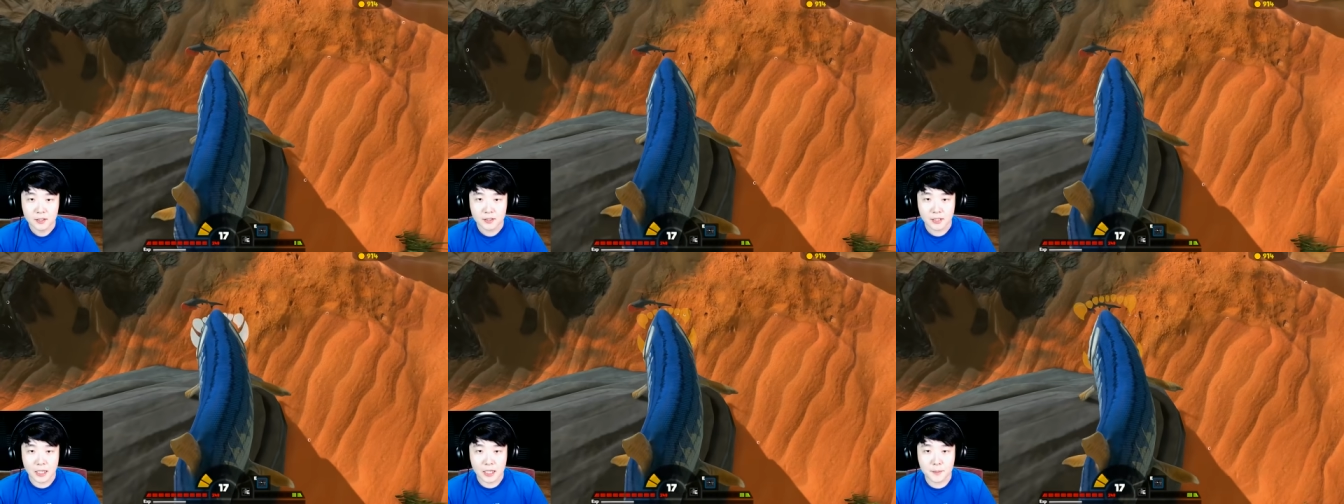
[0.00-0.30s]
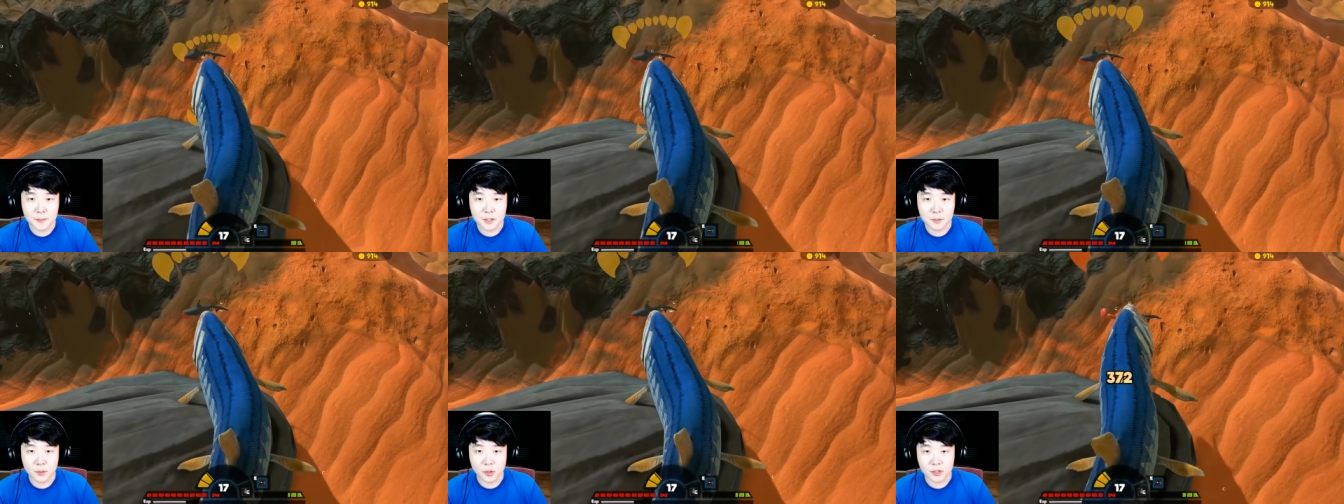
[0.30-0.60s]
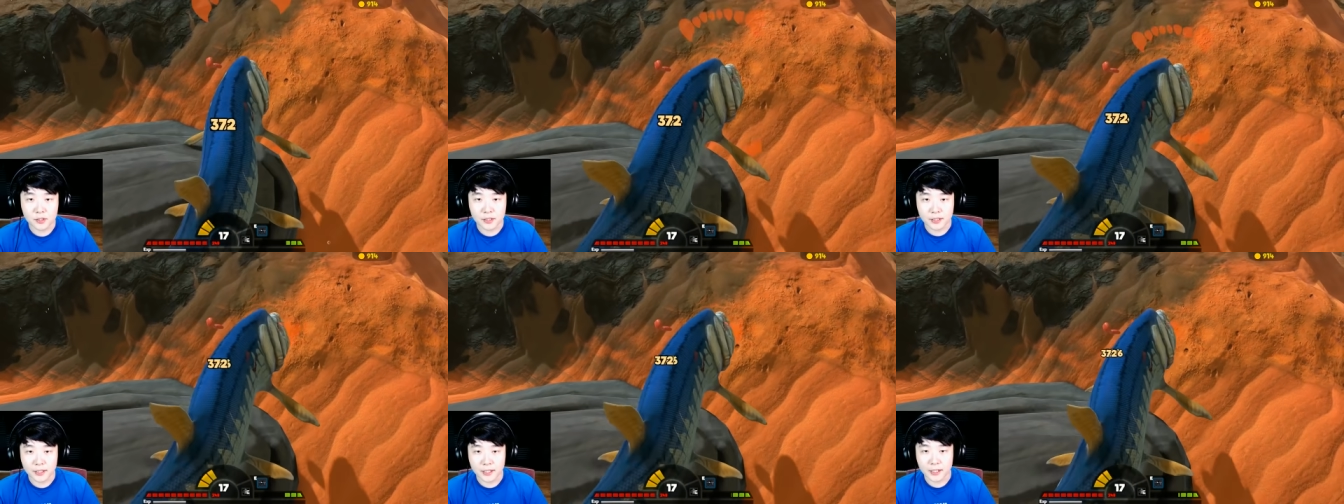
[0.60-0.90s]
달리면서 먹어야
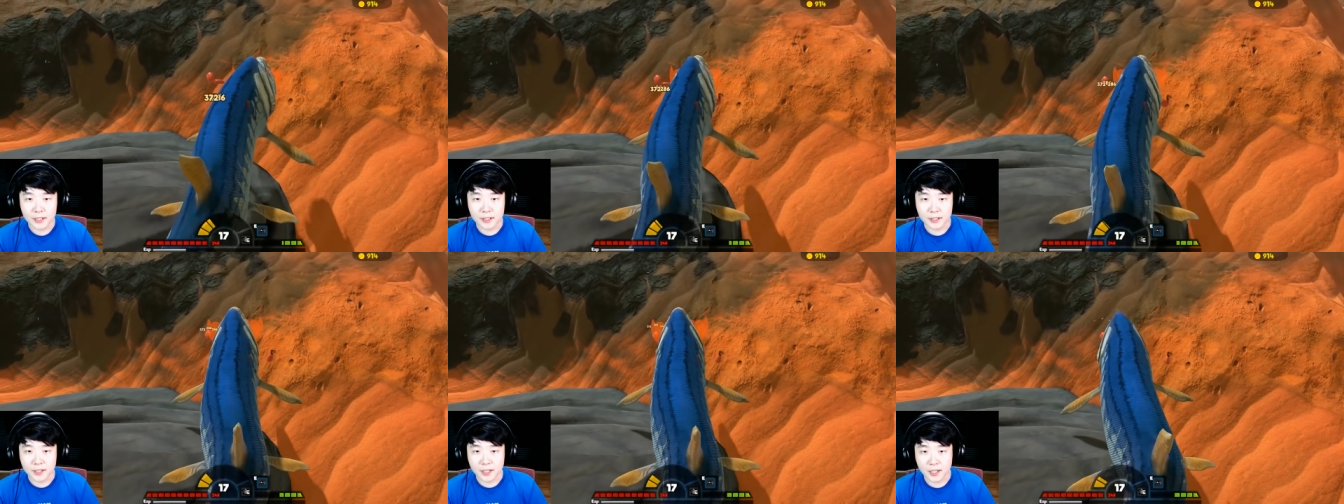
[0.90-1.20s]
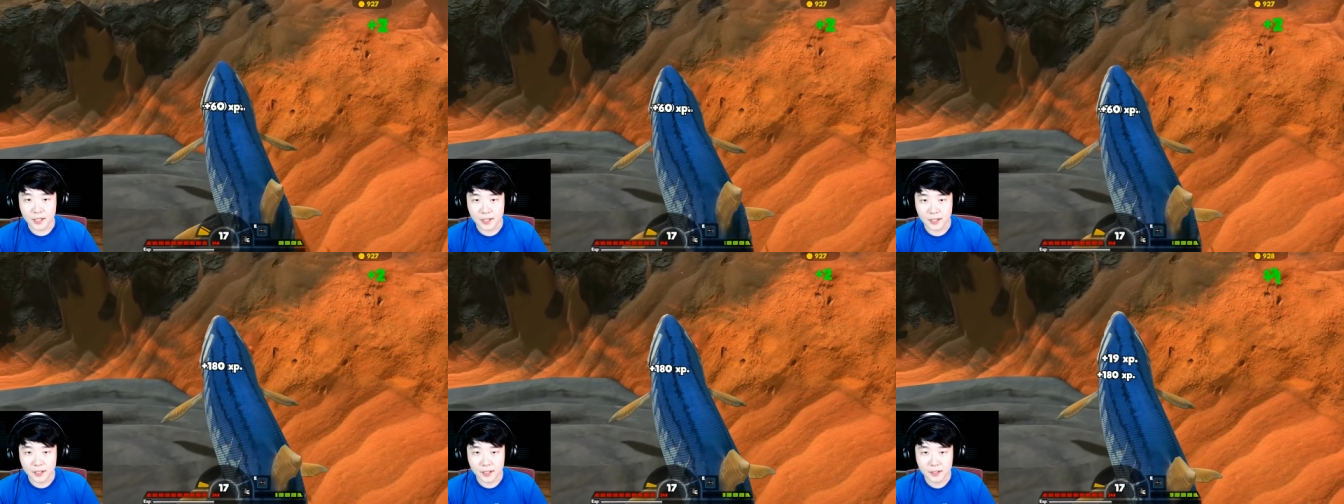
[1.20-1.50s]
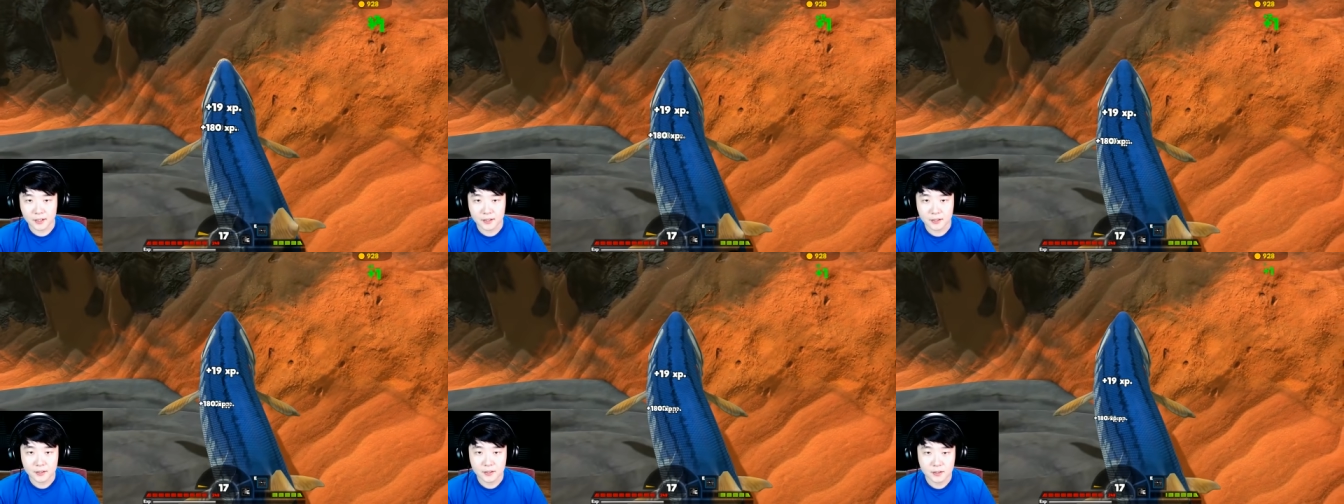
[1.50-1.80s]
되네. 이렇게
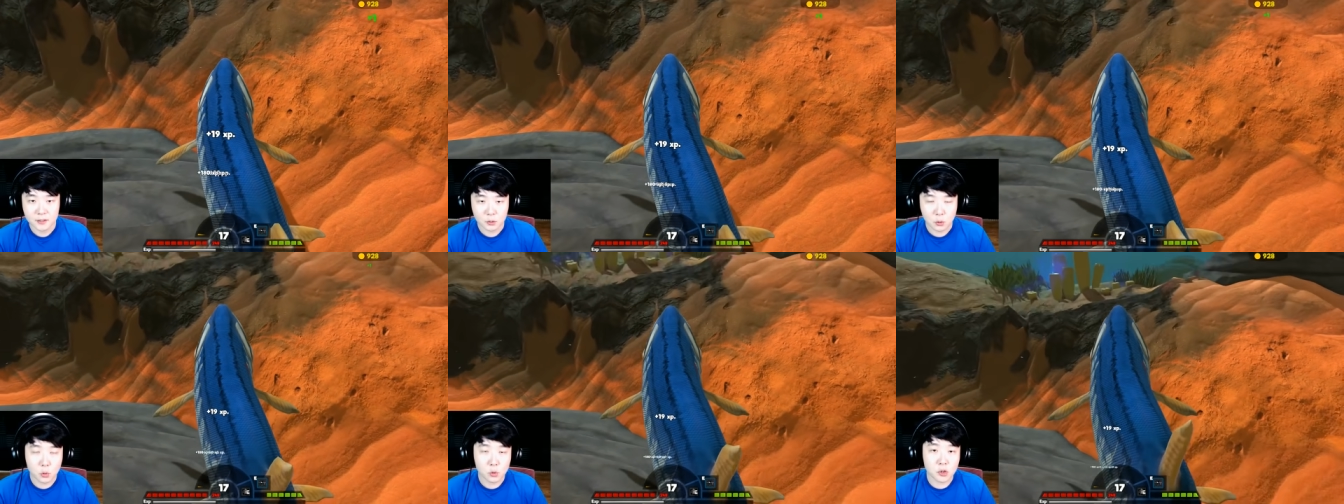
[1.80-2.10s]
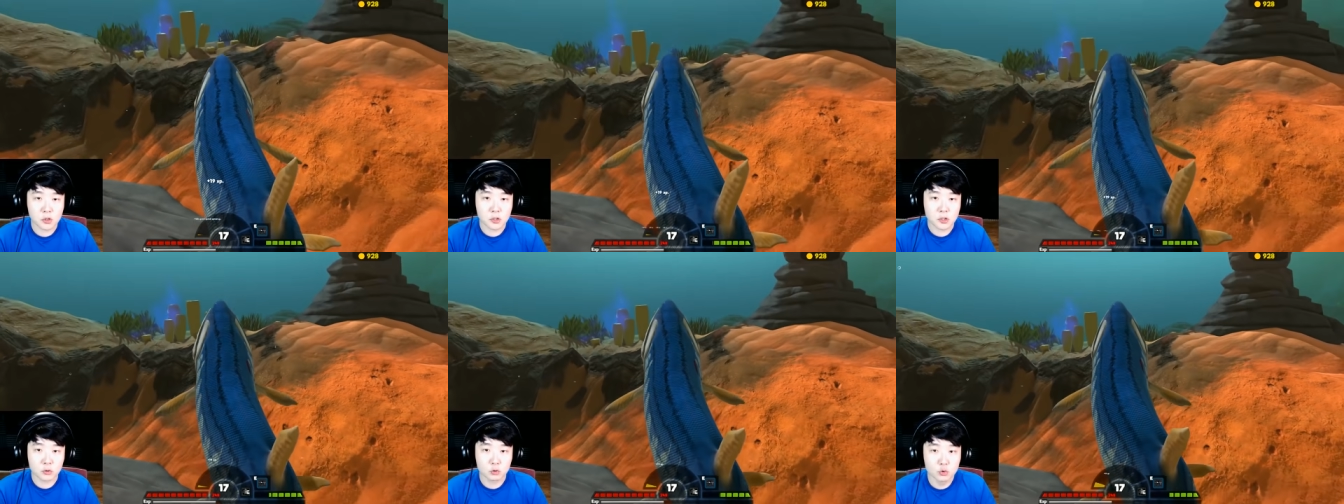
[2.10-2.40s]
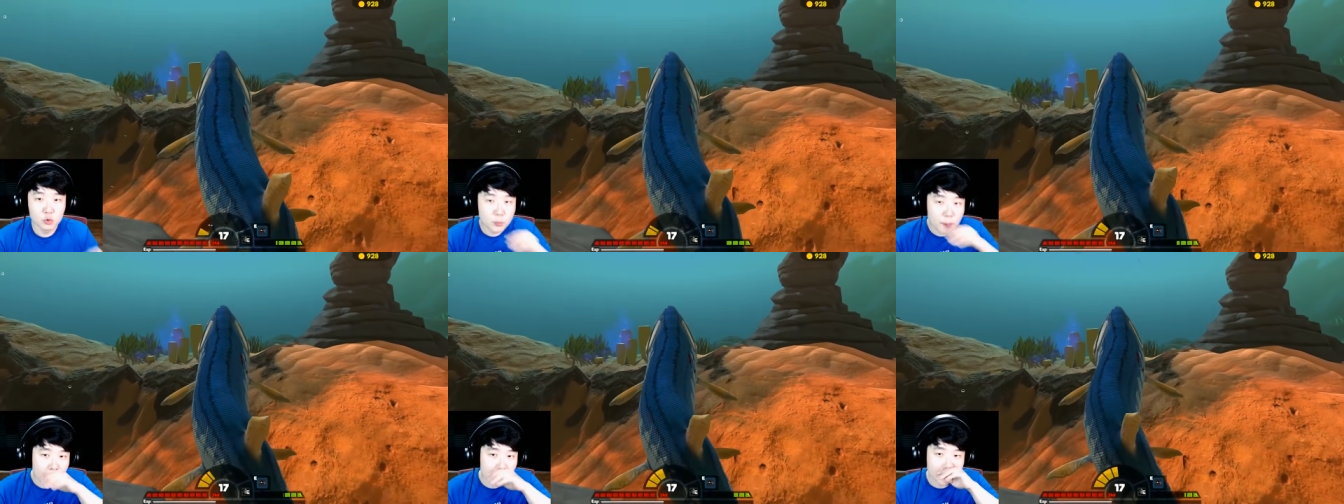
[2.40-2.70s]
공격력이
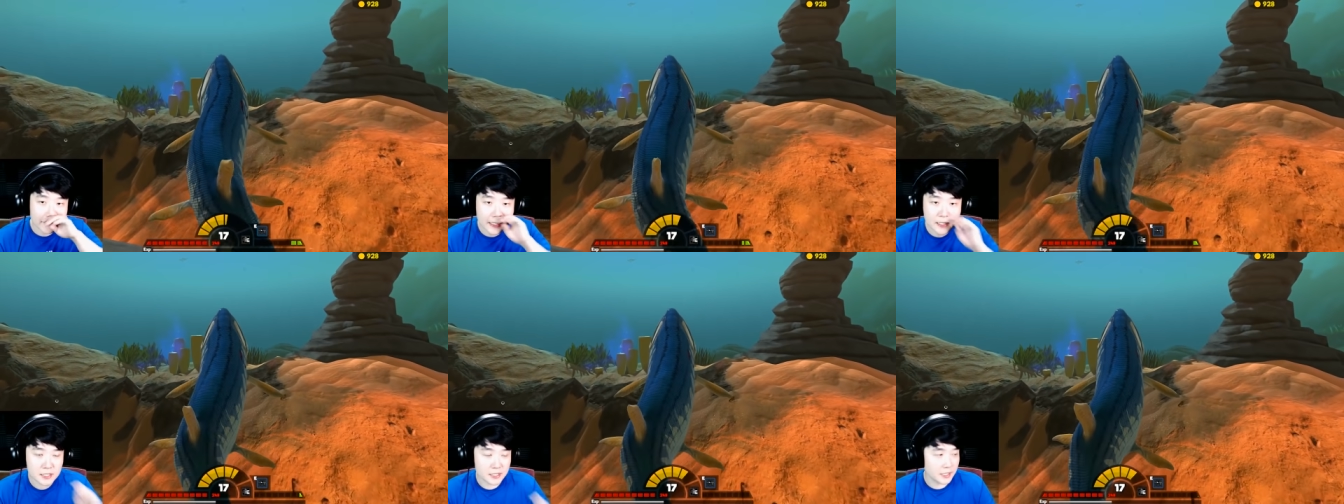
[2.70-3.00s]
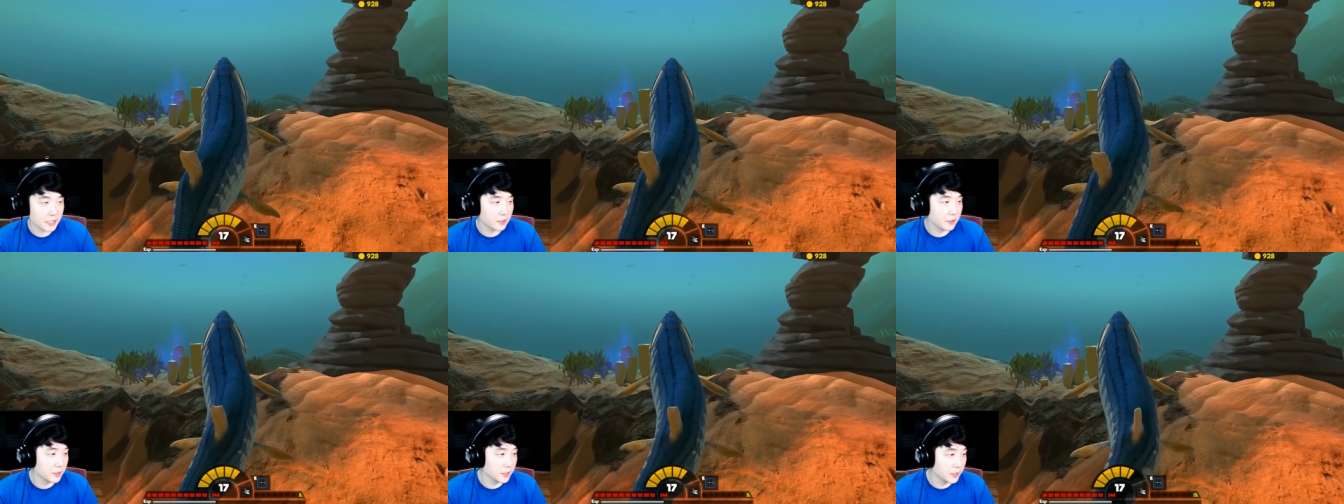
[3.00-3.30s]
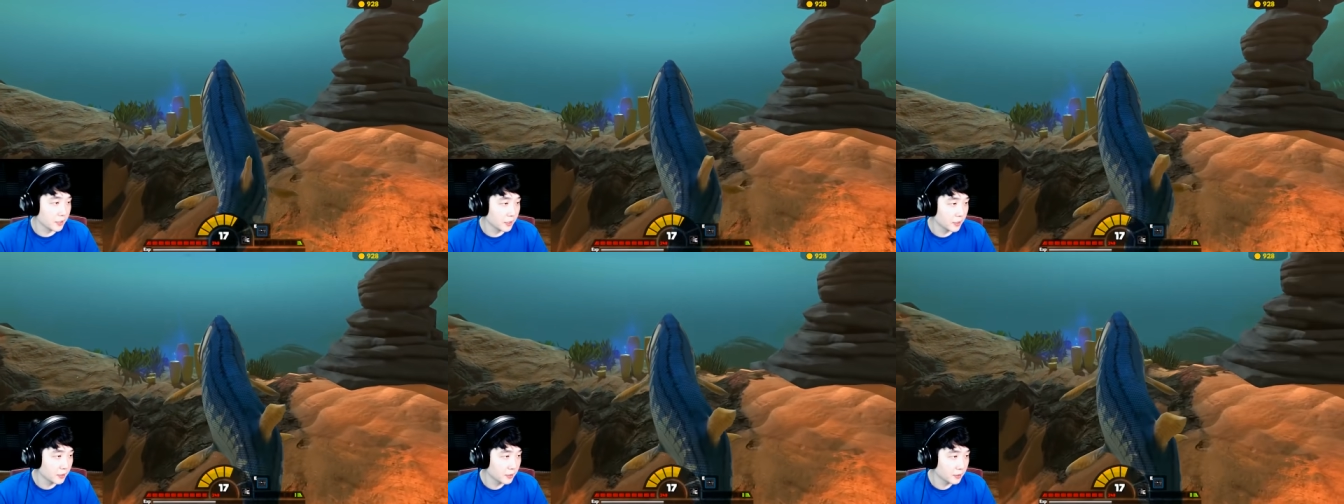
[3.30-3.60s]
2배나 세지네 거의.